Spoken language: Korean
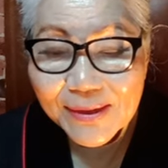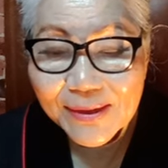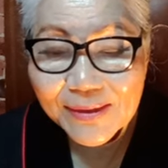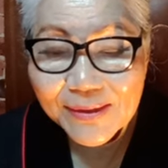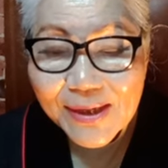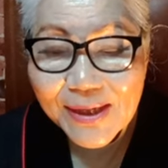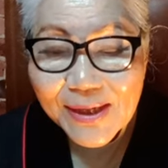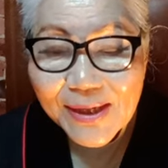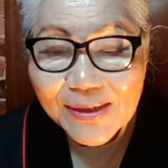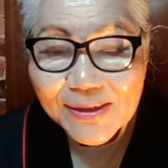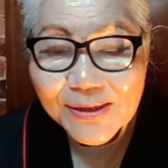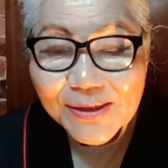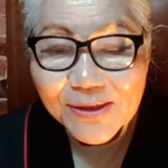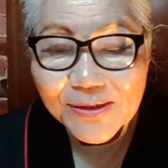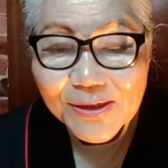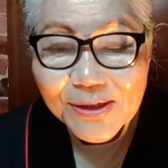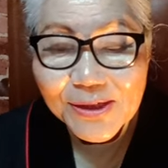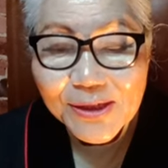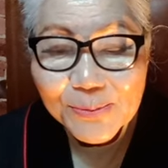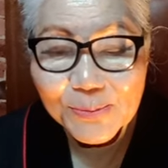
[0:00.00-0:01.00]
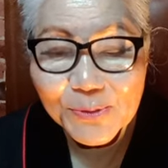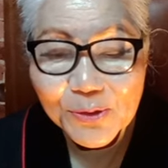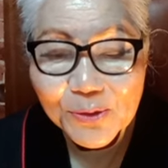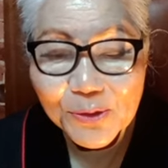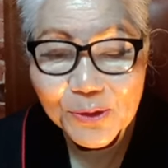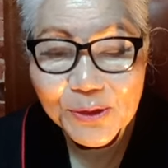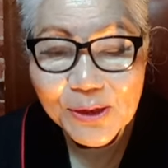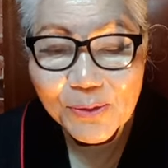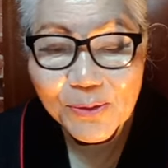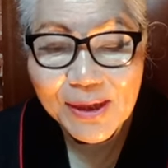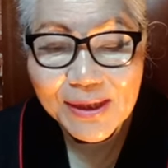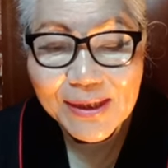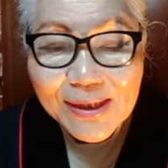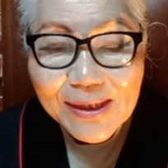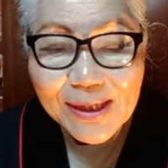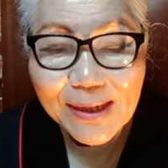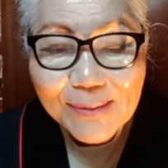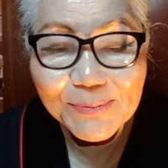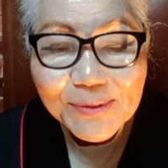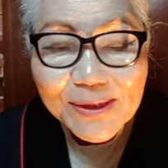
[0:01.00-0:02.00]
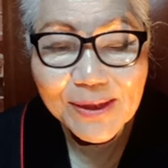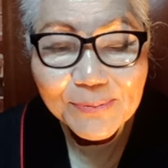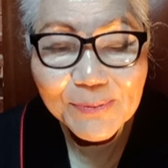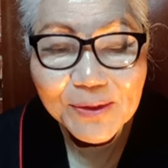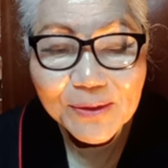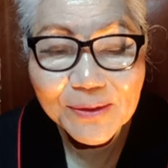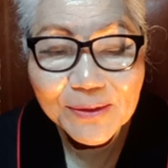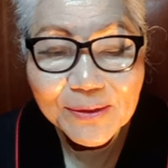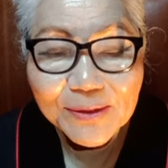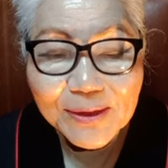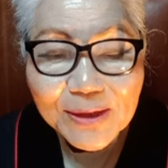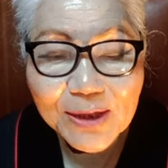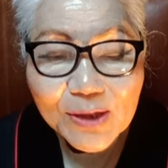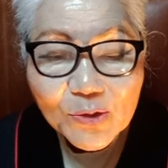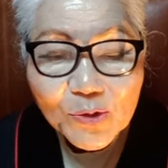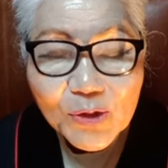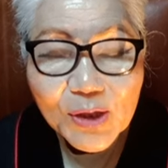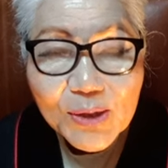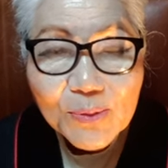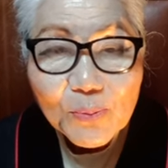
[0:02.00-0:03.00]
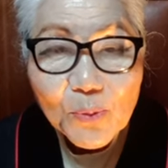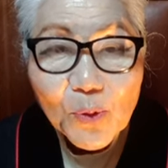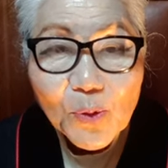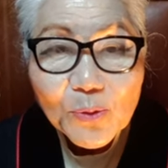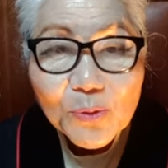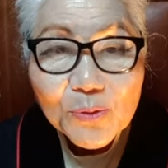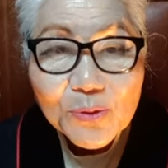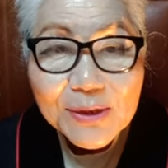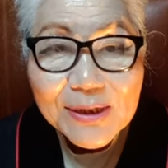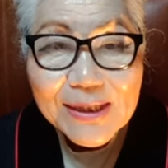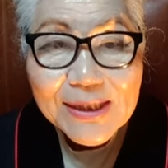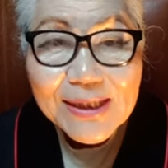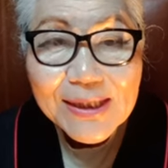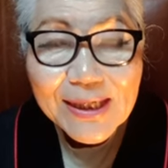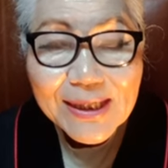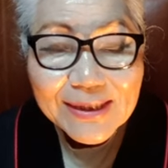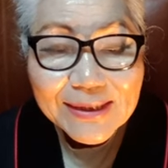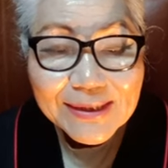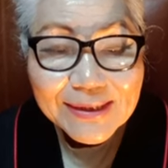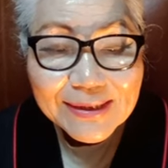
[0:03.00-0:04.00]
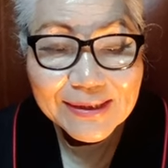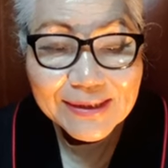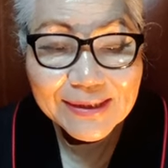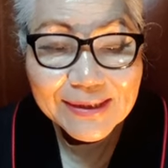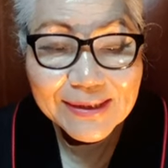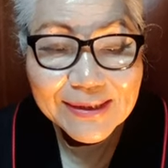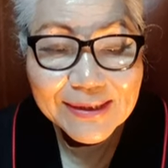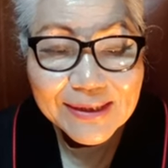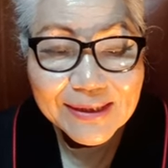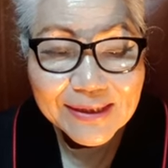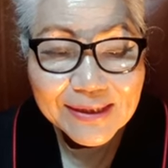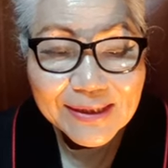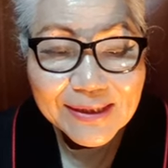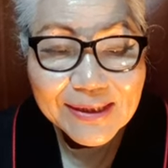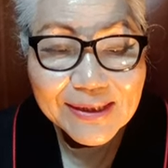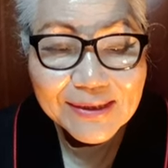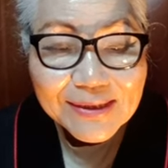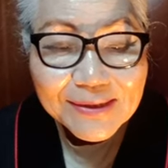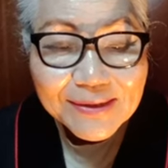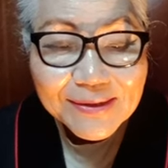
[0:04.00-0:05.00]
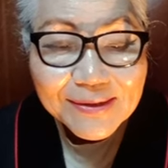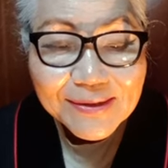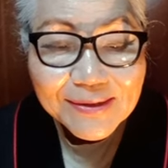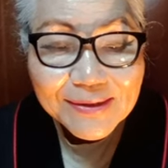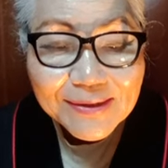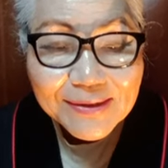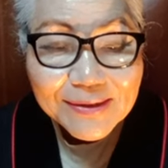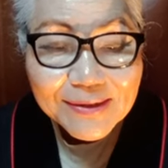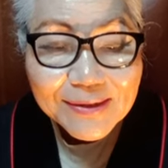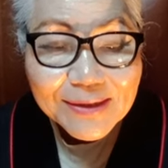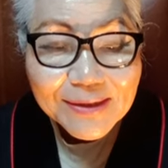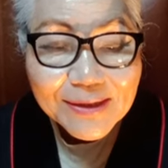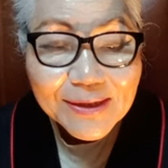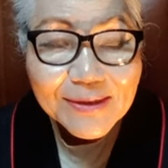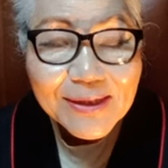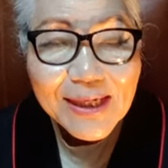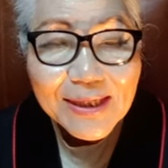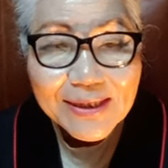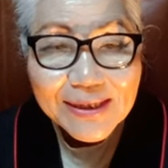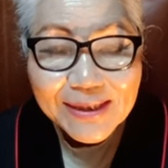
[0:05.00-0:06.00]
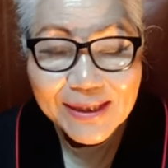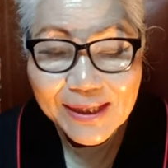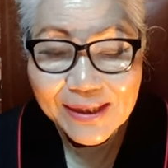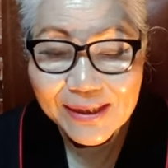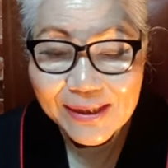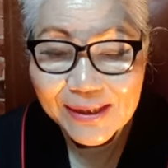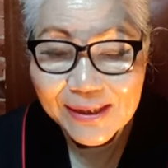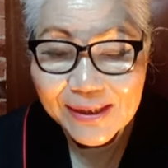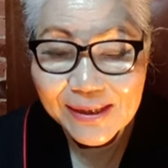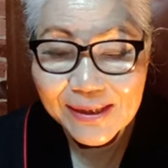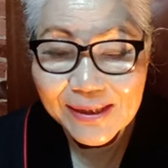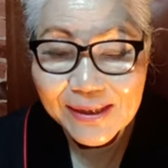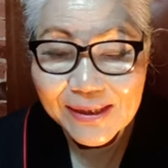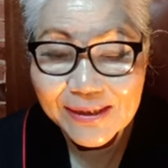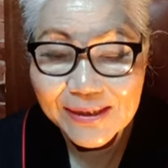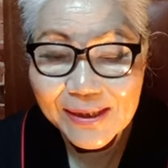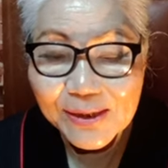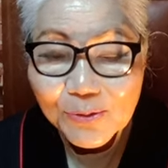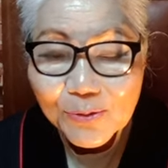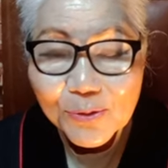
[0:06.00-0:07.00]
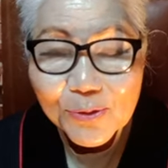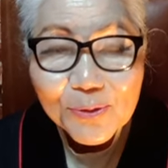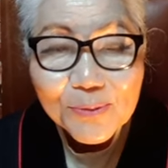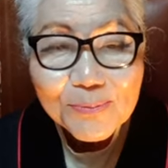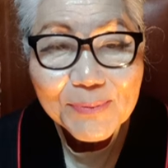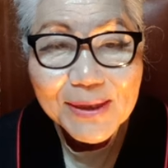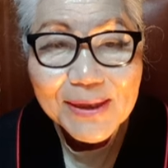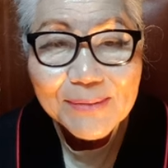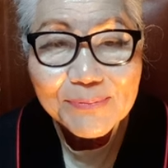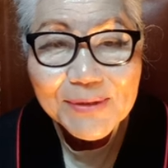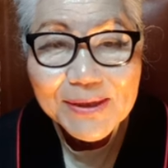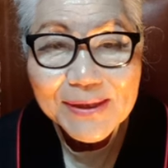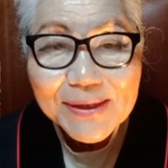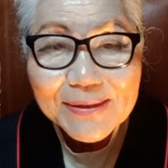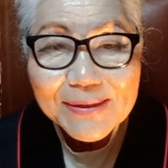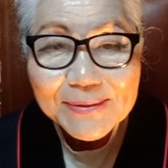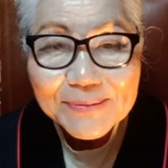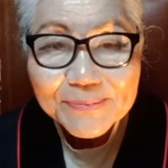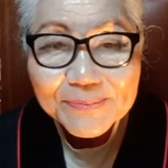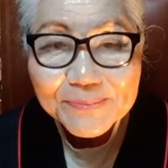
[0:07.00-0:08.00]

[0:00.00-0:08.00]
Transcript: 내가 전심으로 여호와께 감사하며 죄 모든 기회한 일들을 전하리라 라고 말합니다.